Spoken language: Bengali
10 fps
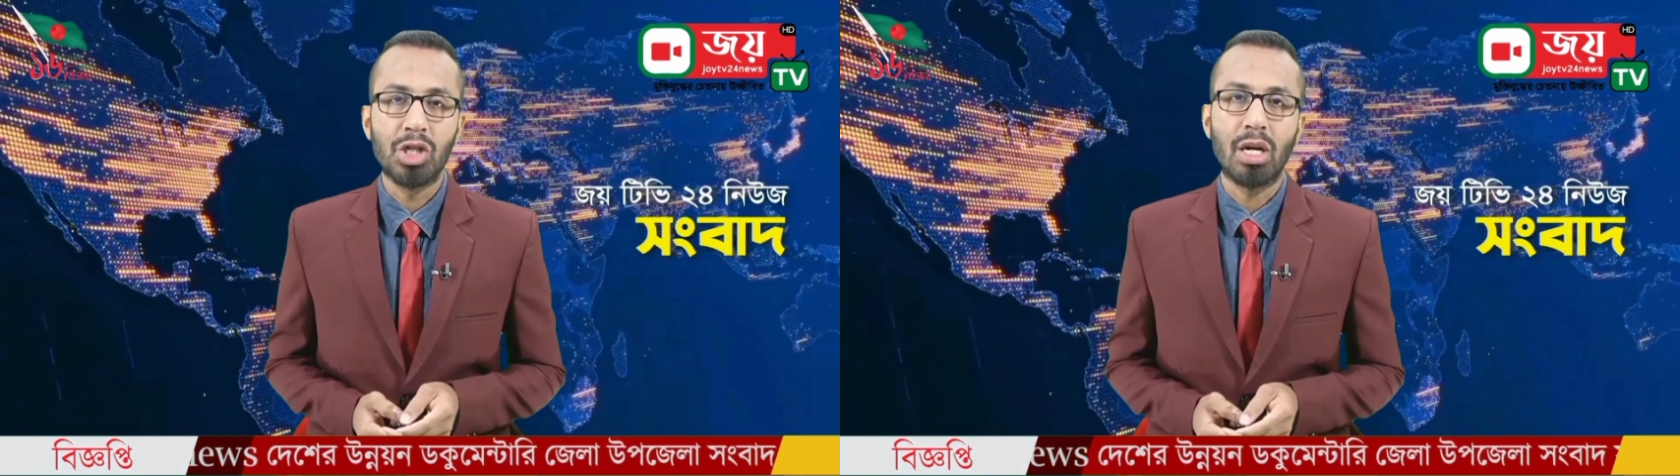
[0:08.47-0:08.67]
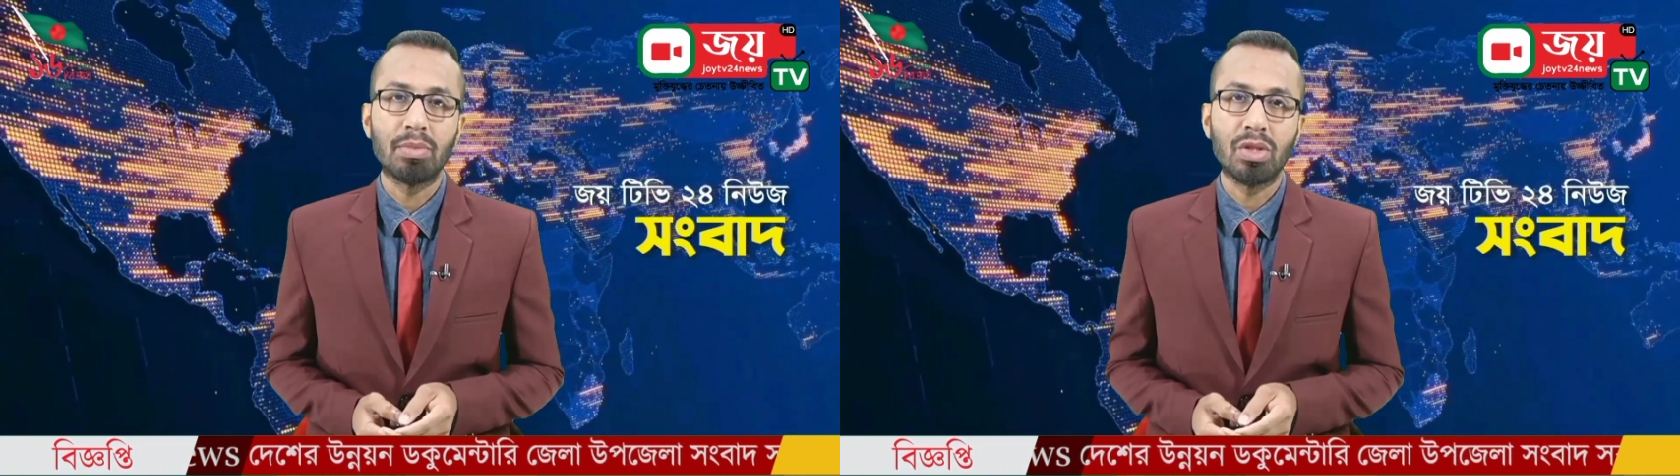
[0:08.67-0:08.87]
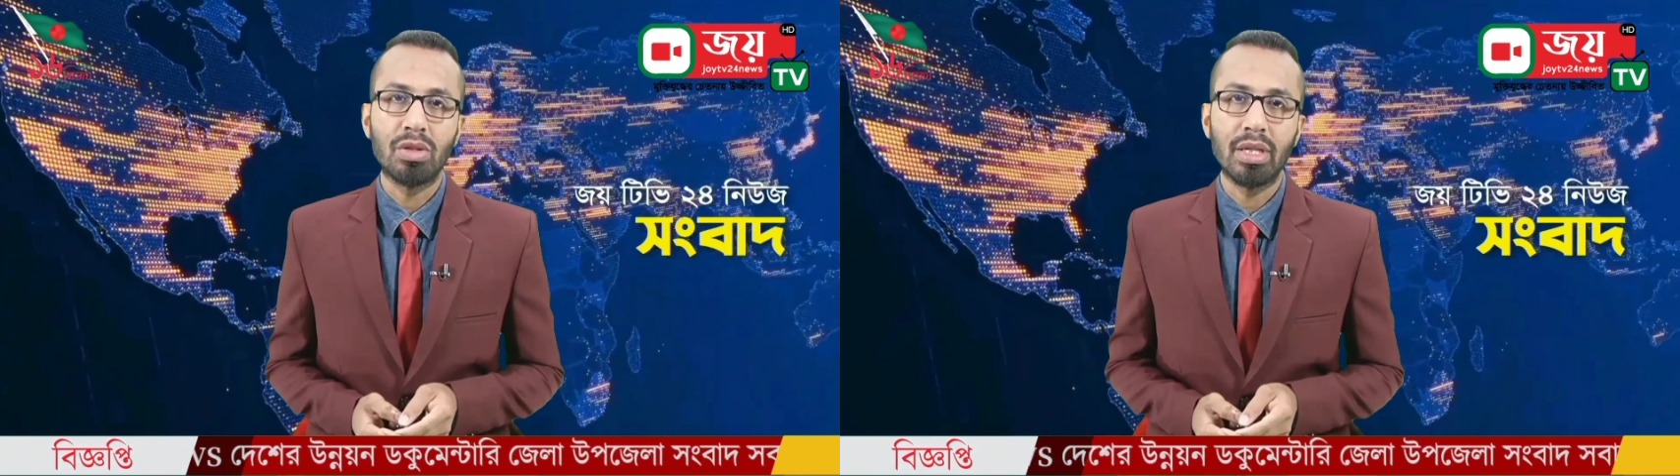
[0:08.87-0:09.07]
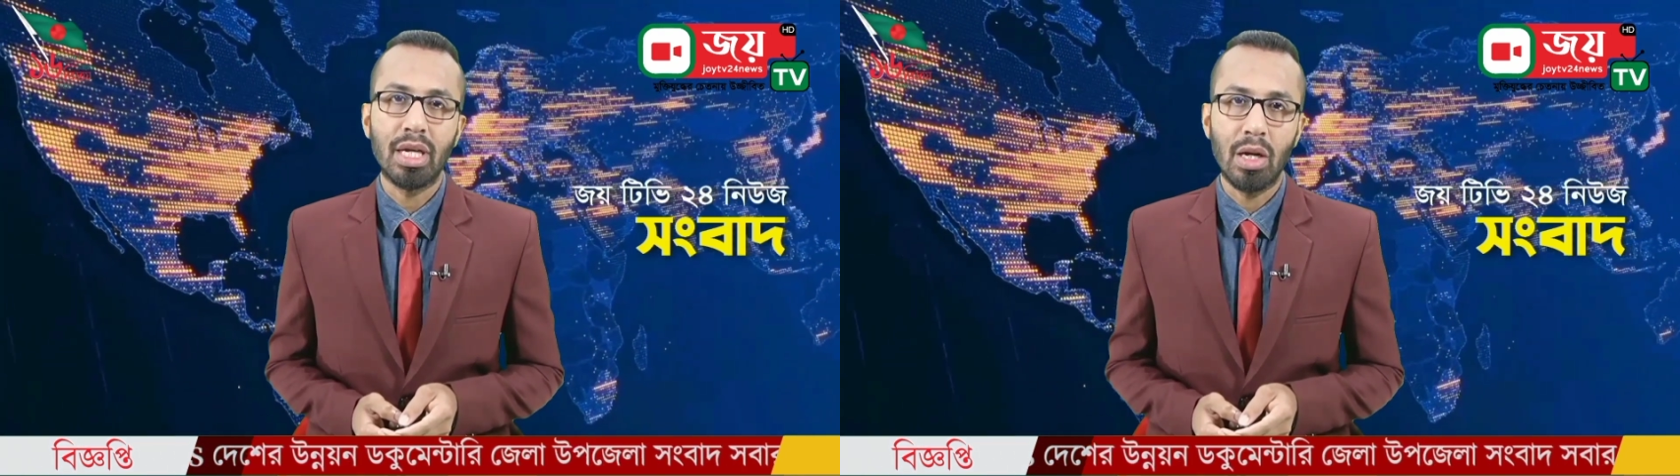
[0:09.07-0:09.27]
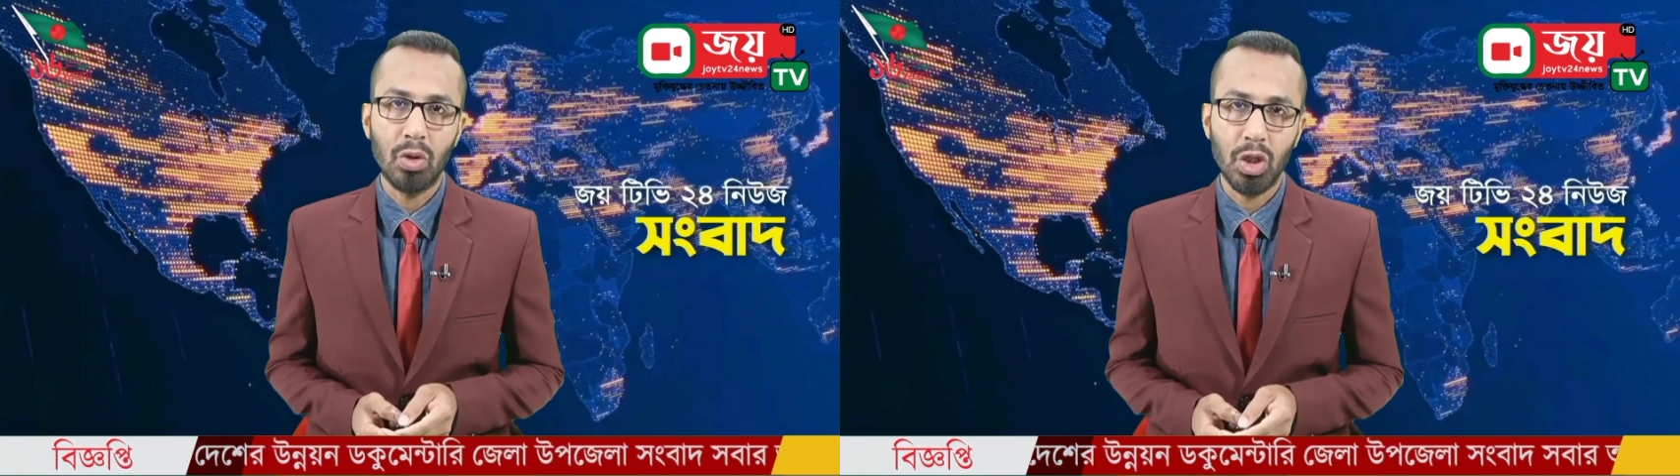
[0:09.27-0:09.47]

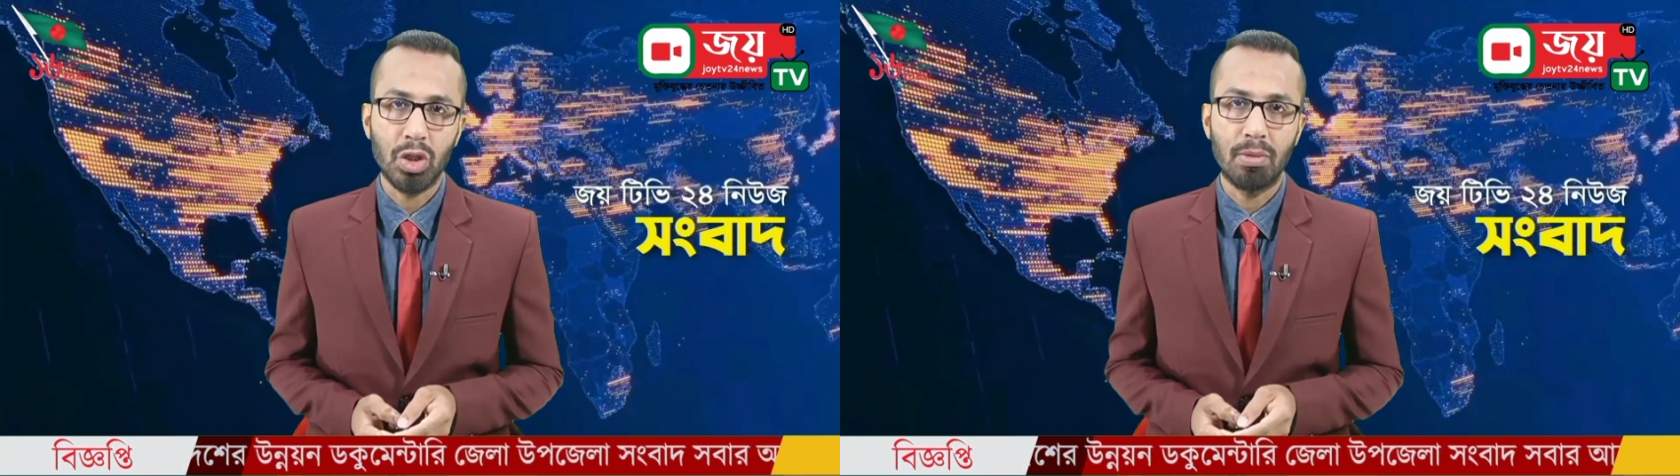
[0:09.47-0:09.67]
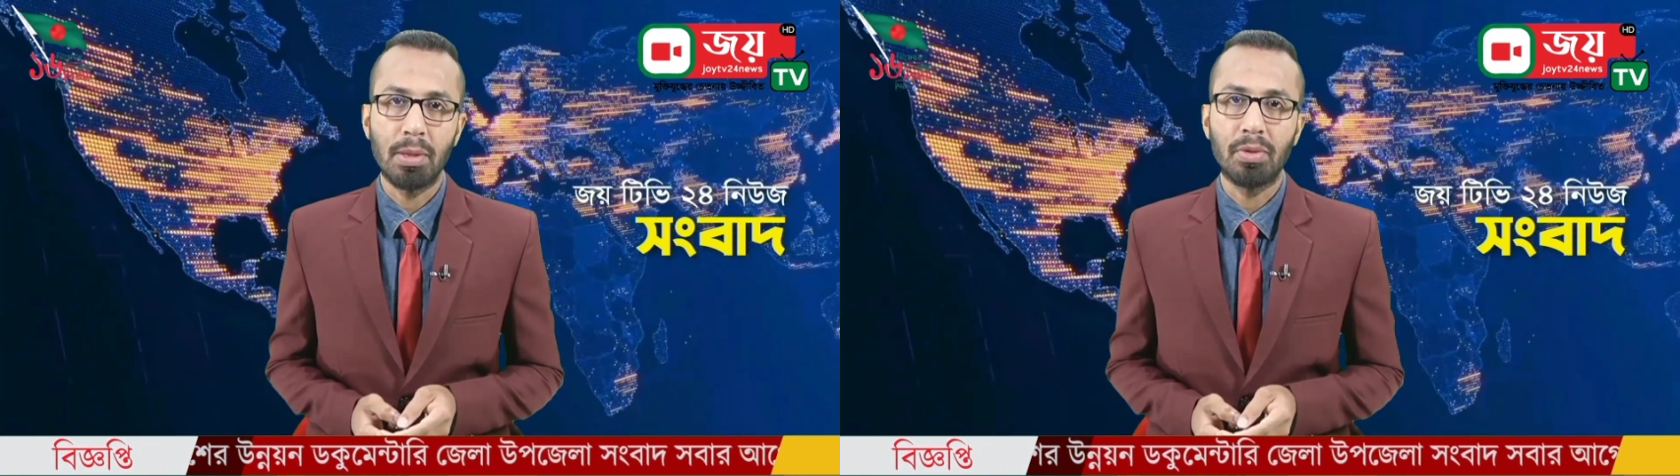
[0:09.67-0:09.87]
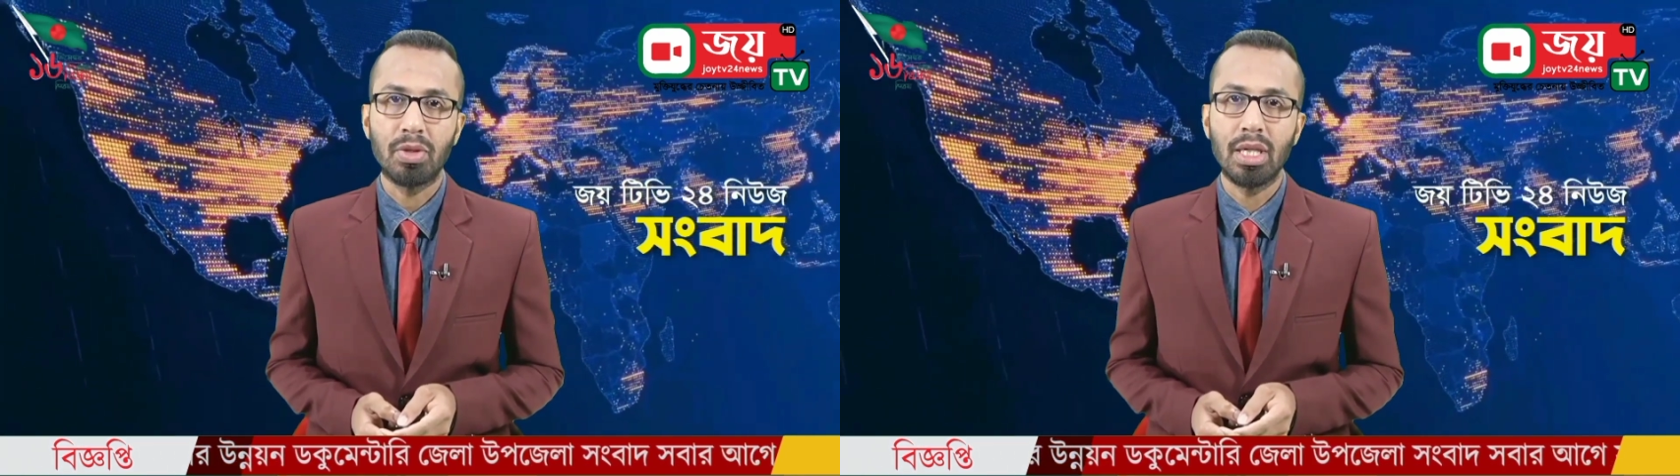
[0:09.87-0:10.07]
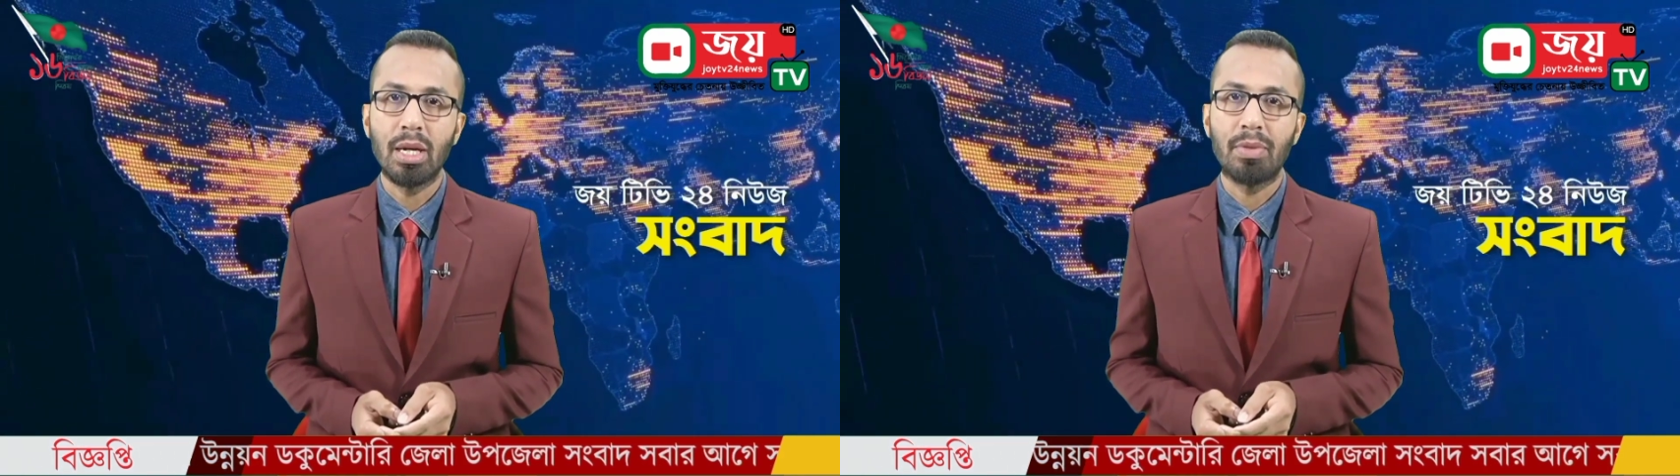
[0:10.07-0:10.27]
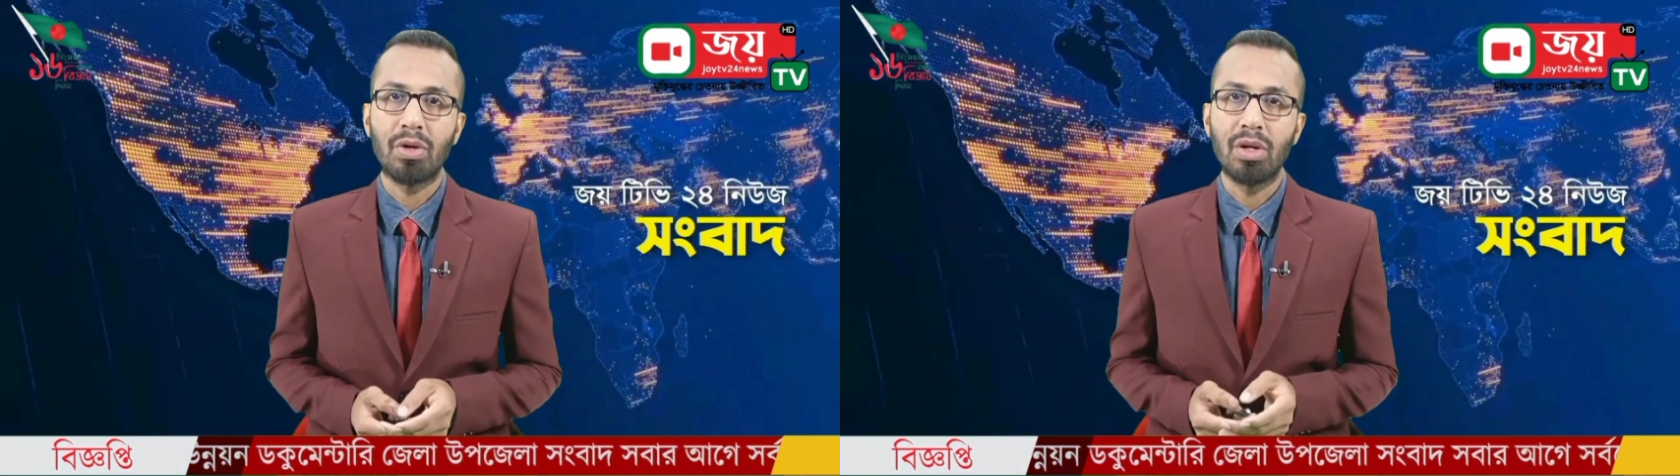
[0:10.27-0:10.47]
শামসুদ্দিন কালুকের সভাপতি
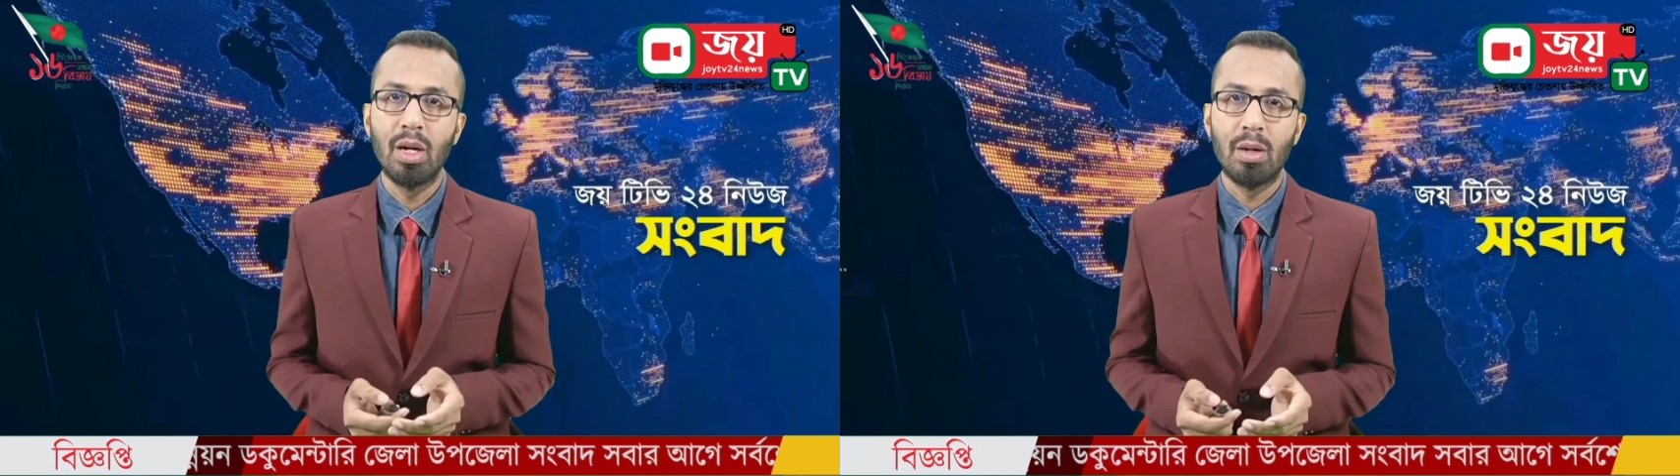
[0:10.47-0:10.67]
এবং